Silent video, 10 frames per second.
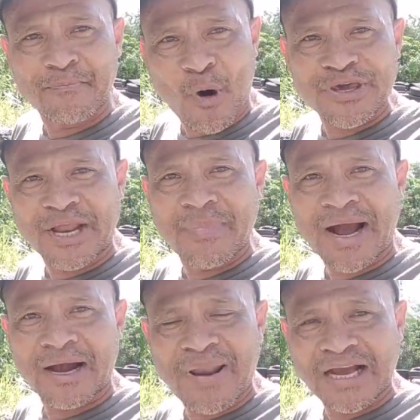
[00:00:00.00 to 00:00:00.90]
po yan
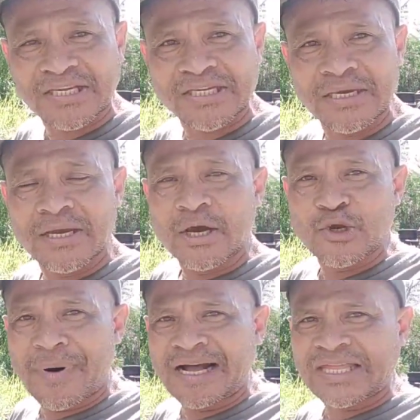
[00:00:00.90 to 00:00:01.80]
mga kablogs.
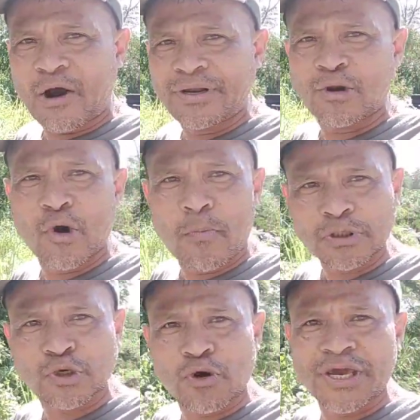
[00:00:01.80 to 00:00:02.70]
Yung mga tao na yan,
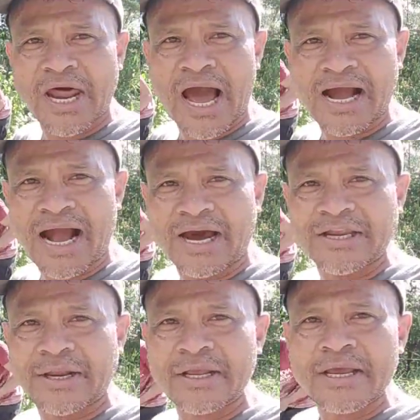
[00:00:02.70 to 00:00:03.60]
lubos kong hinahangaan
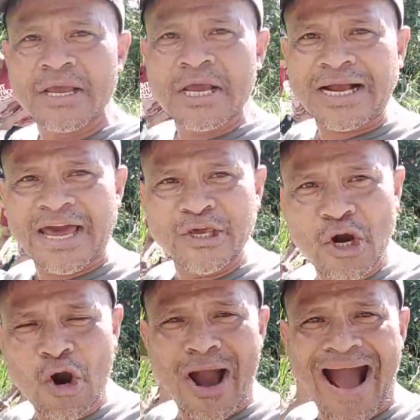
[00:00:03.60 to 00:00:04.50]
yan.
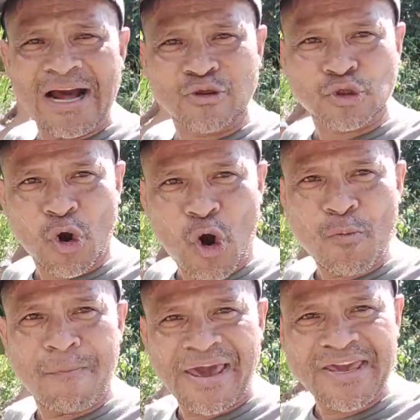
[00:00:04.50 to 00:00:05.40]
Kayo ang
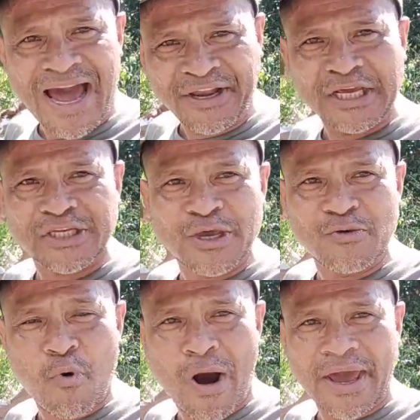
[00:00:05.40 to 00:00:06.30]
totoong bayani sa
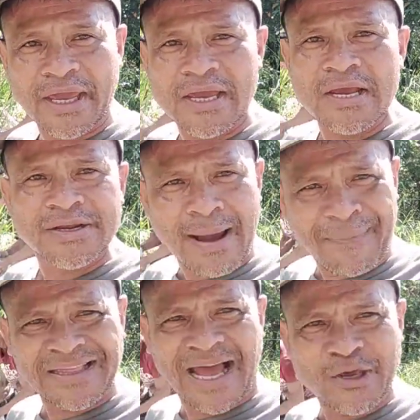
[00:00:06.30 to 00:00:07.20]
inyong buhay.
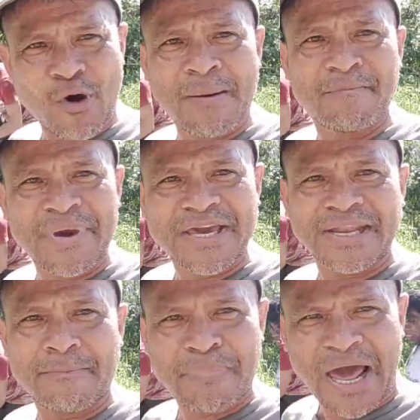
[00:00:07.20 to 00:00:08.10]
Dapat kayo ang bigyan
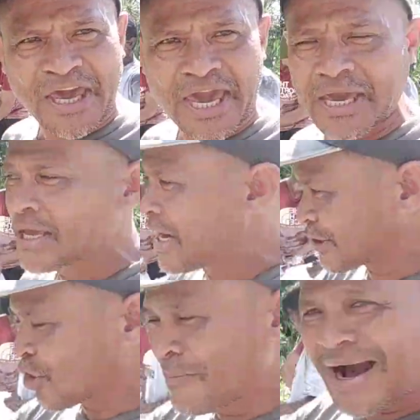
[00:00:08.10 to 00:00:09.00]
ng plaki.
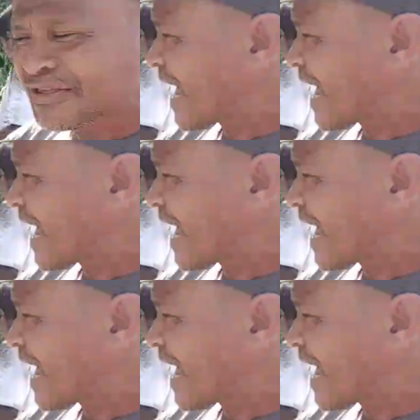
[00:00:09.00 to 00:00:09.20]
Itong mga